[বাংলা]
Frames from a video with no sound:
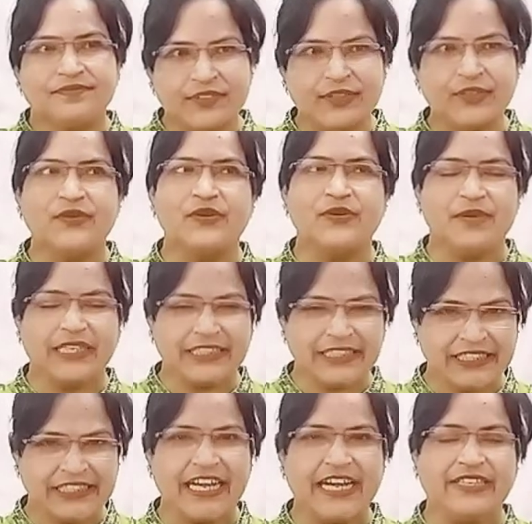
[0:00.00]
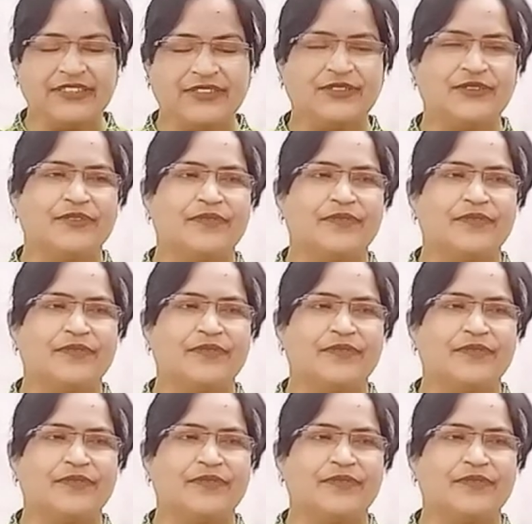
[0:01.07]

ধন্যবাদ সাহায্য